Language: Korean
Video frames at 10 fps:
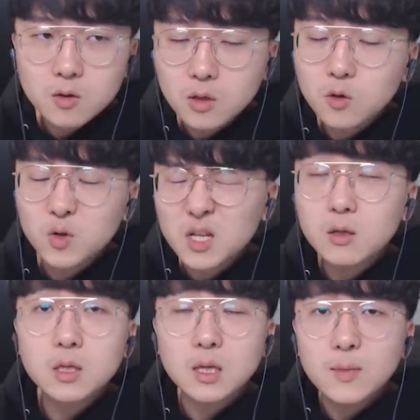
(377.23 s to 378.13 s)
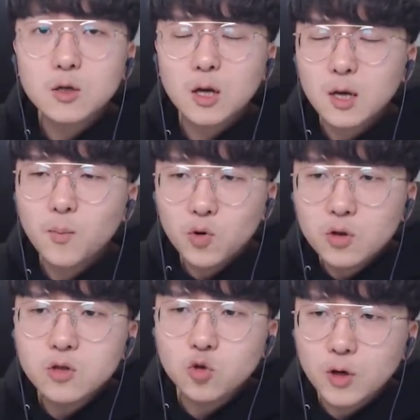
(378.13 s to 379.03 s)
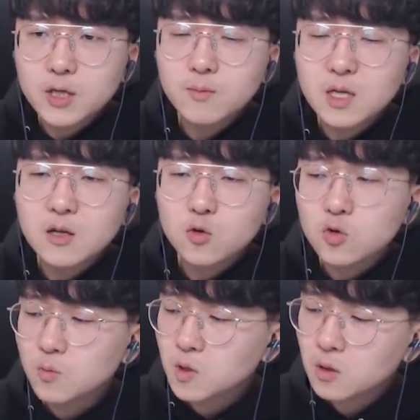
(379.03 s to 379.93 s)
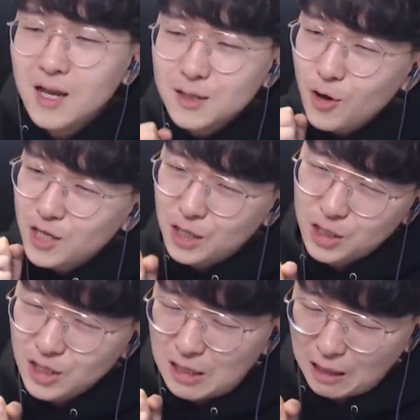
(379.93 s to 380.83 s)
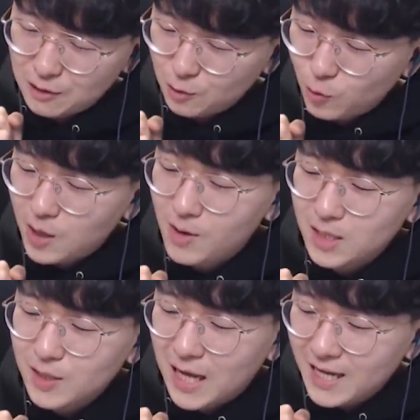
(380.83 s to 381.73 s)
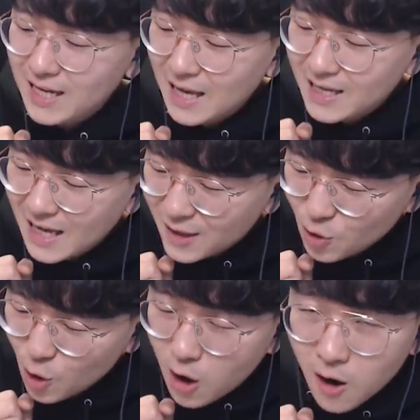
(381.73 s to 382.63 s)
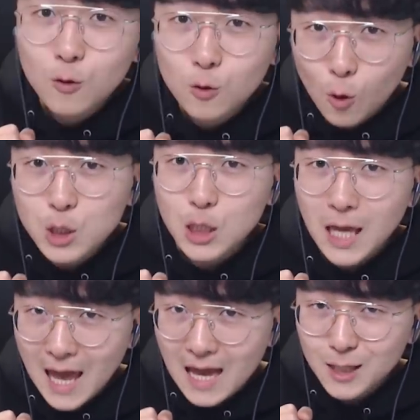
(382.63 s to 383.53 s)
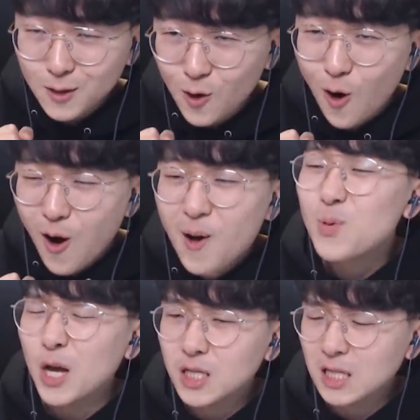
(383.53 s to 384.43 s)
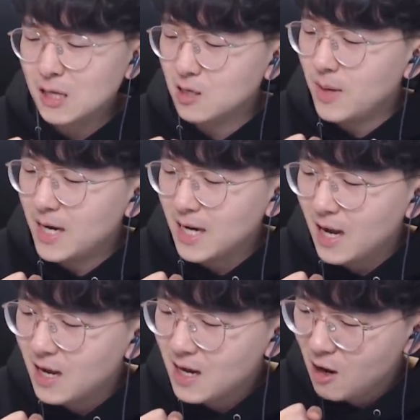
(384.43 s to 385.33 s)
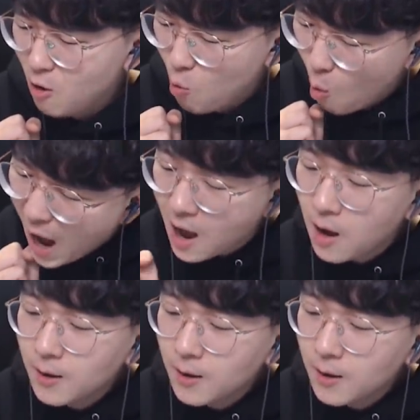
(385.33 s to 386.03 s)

우리 교장 선생님이 저에게 보너스 줘야 됩니다 이 정도면 새 귀신이 돼서 돌아왔다고 나에게 얘기해줘 고스트 X로 변신해서 말이야 로와